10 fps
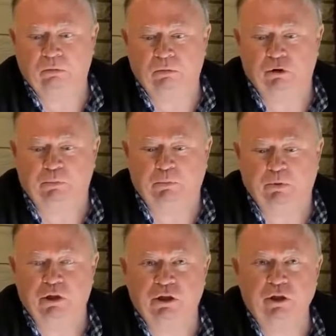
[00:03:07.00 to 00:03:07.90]
Он даже
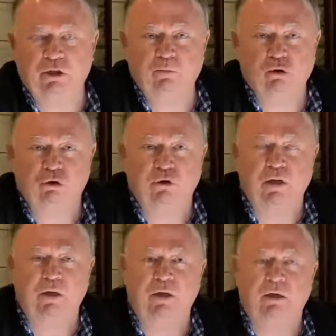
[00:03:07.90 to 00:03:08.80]
предположить не мог, что
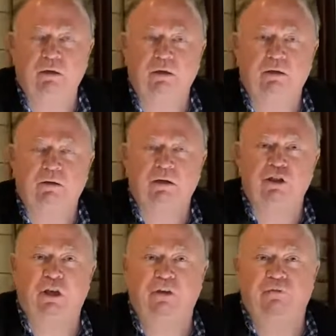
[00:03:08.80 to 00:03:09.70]
Кириенко
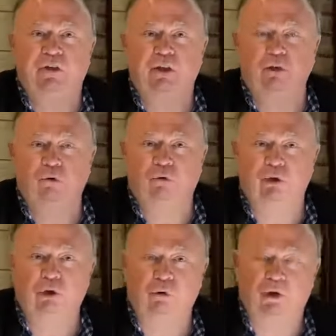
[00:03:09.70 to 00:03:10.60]
назначает в
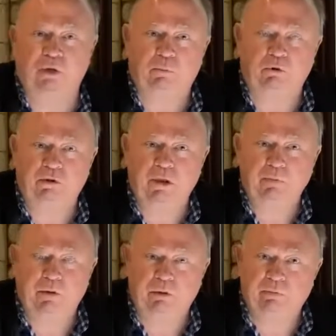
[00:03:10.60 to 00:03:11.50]
регионы иной раз просто
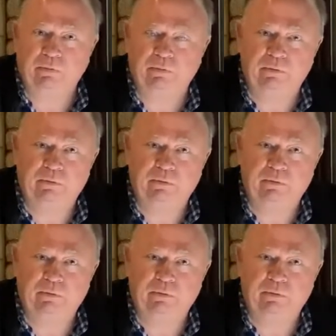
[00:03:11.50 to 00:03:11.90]
дебилов.